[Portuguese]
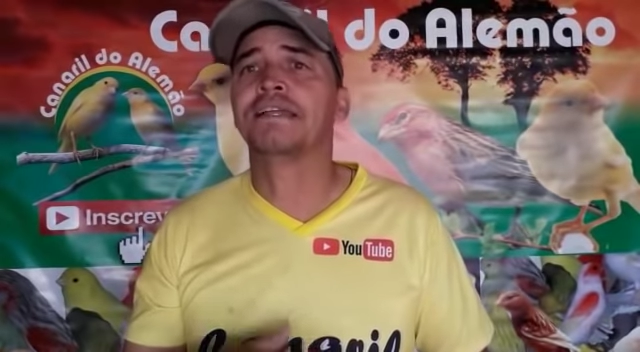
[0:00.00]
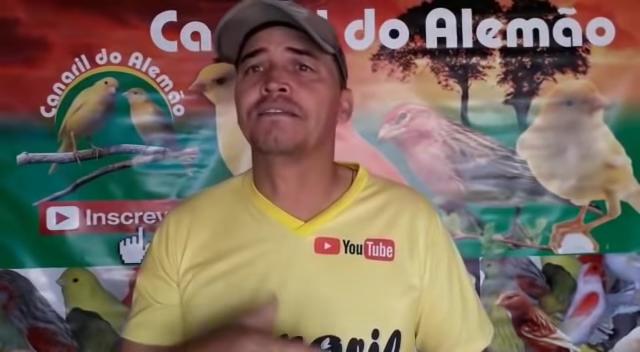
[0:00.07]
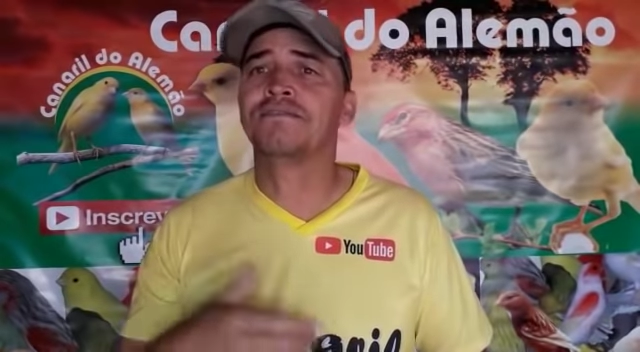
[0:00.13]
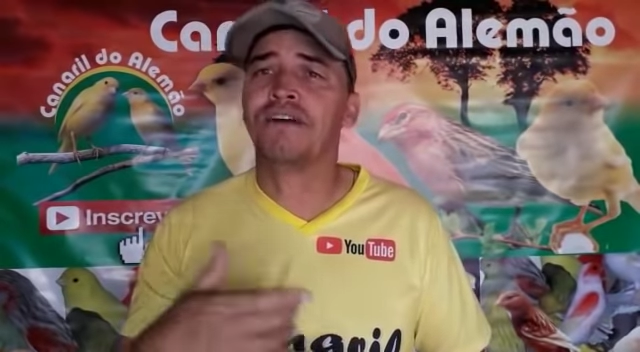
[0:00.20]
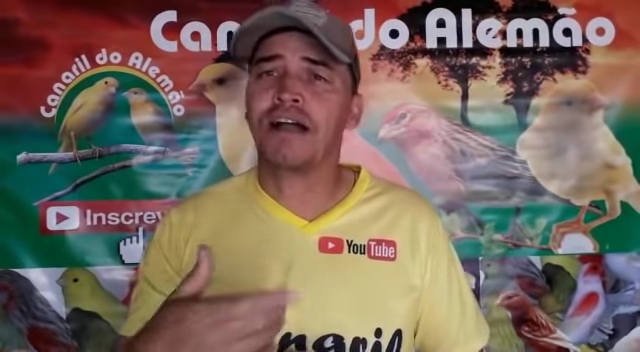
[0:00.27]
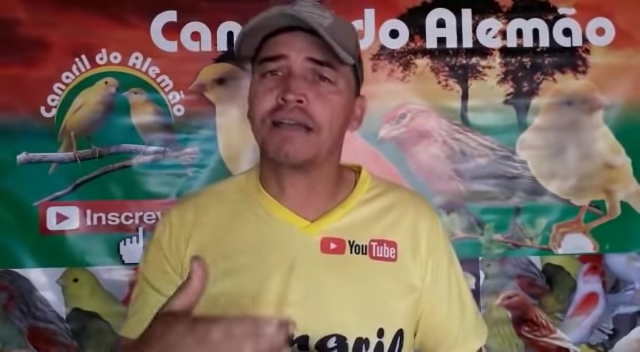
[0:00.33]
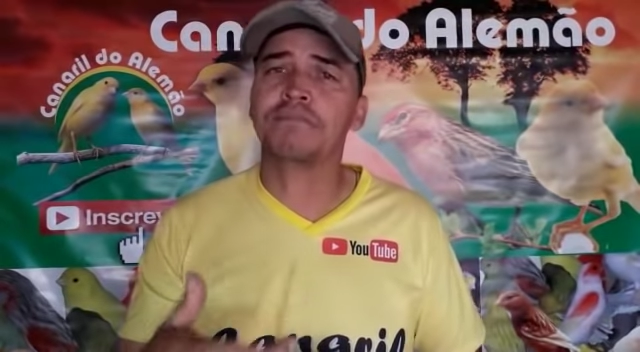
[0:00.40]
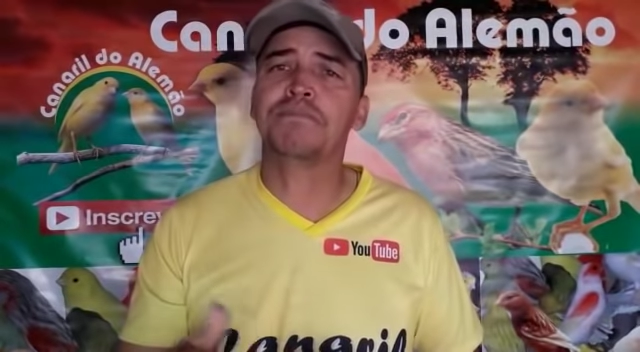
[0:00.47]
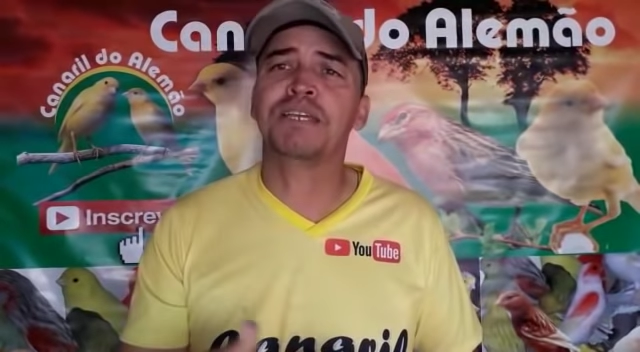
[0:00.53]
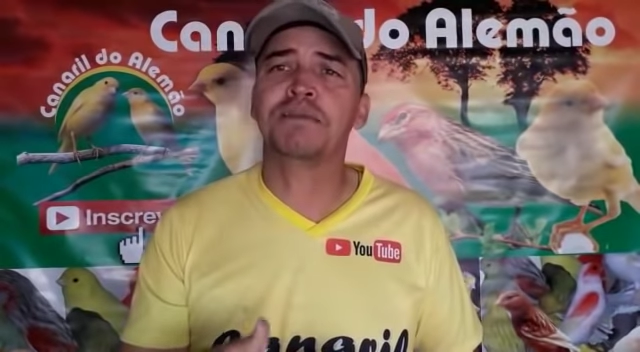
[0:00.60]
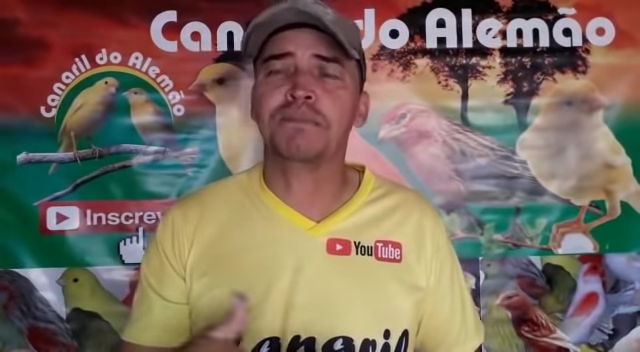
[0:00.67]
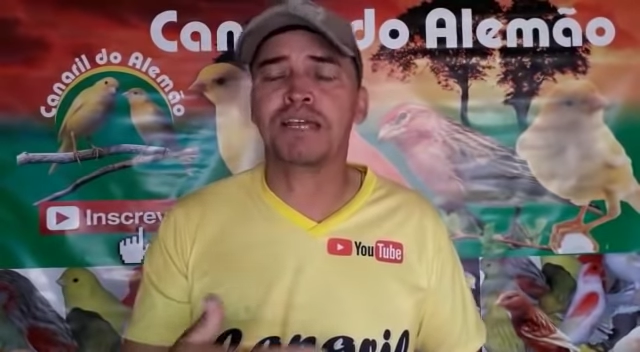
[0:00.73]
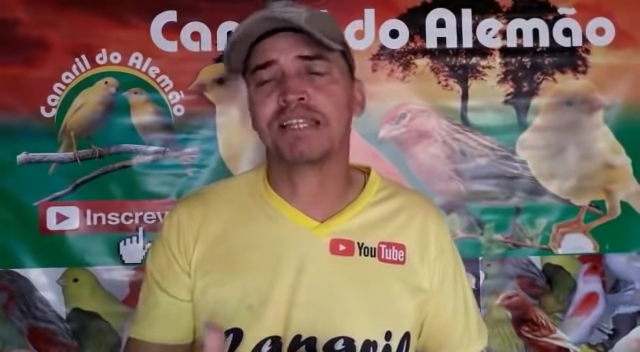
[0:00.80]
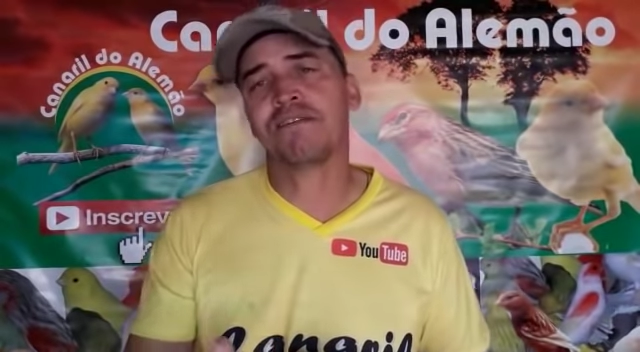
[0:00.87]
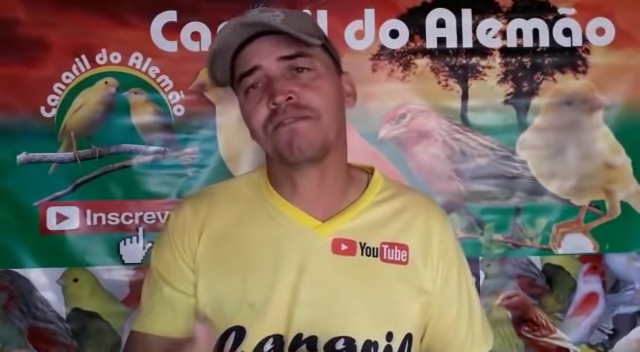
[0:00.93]
ele vai
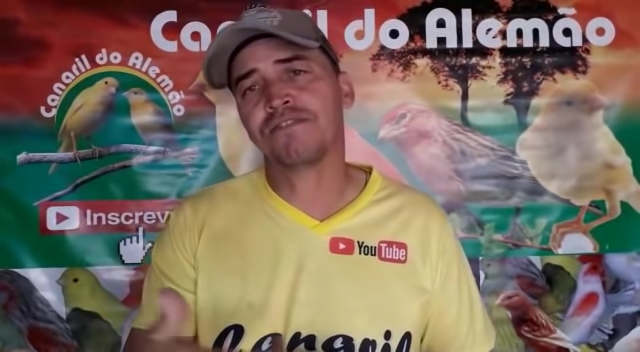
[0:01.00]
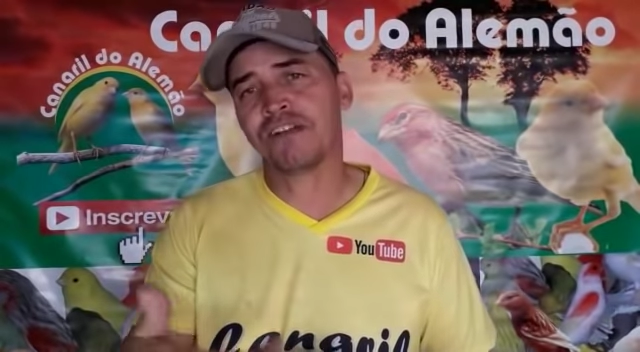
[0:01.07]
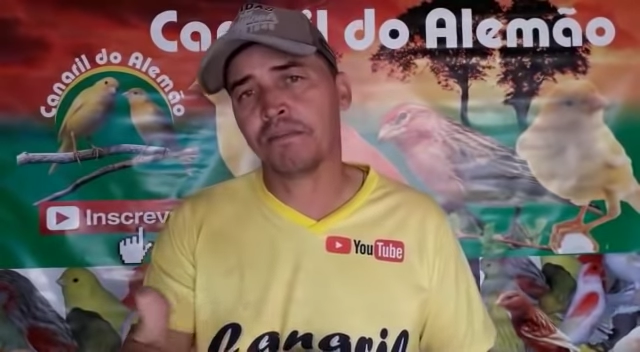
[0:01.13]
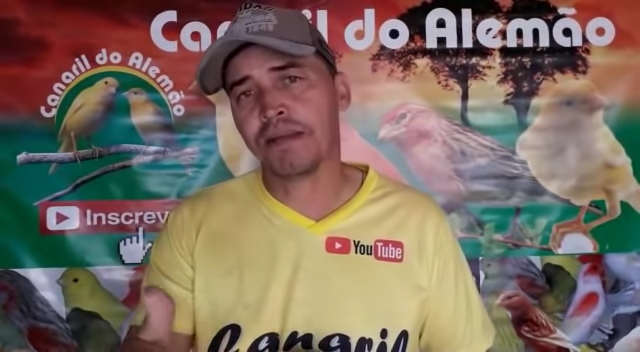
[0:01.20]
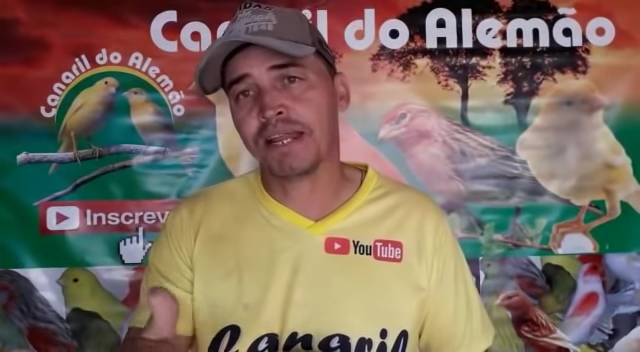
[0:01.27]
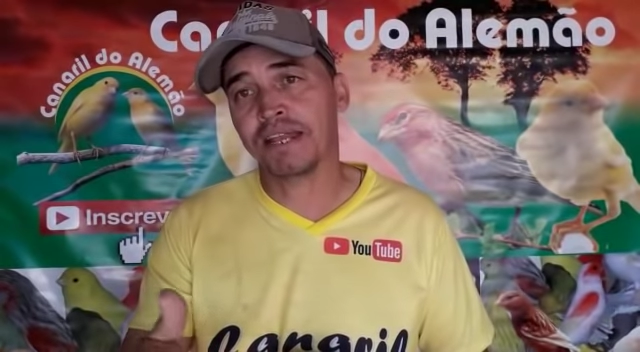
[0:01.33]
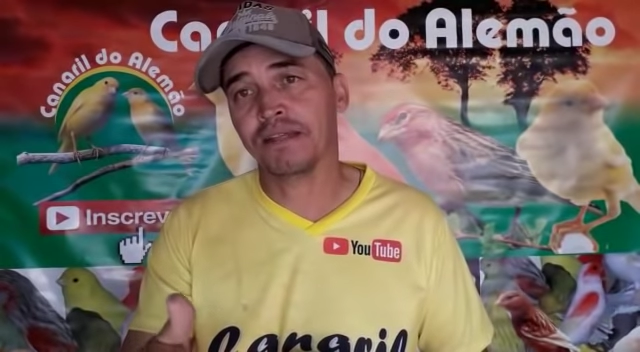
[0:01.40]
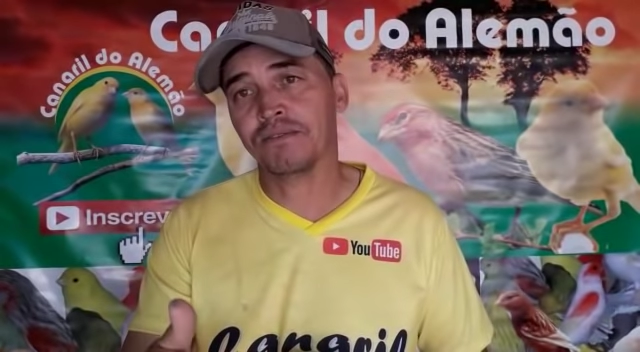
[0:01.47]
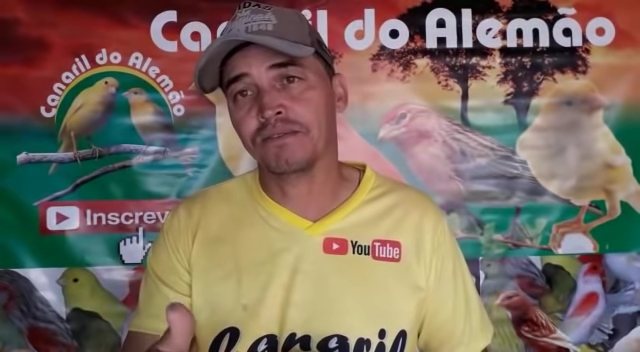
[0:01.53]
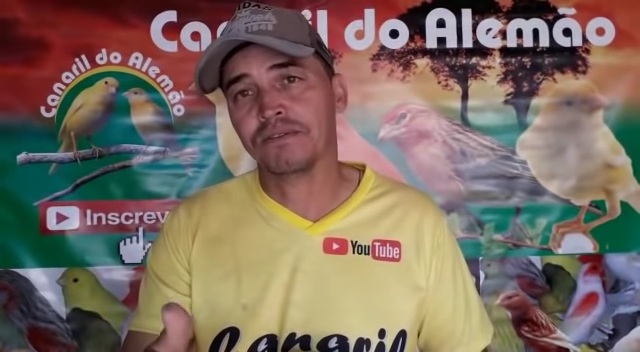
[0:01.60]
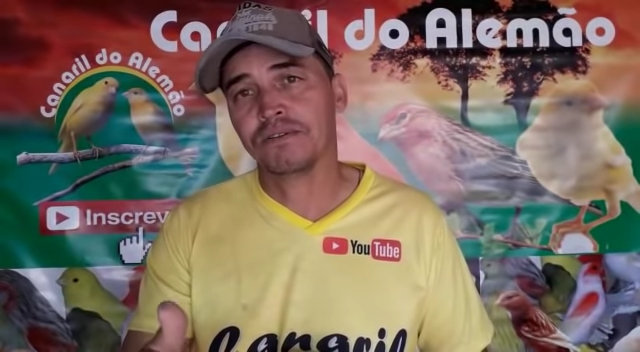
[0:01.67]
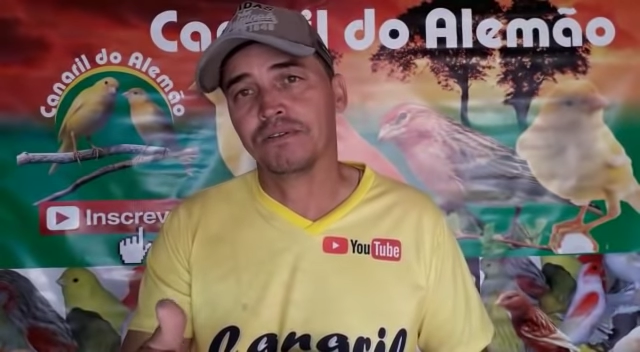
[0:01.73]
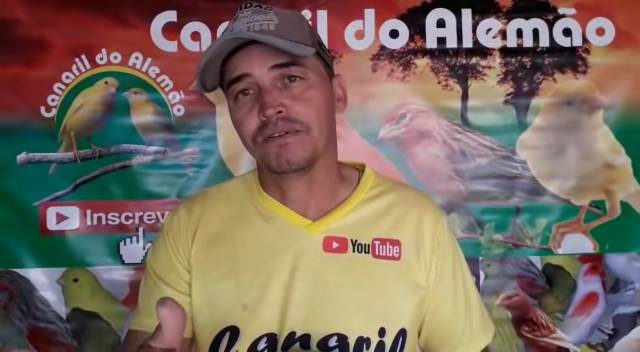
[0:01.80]
pigmentar, vai ficar amarelo.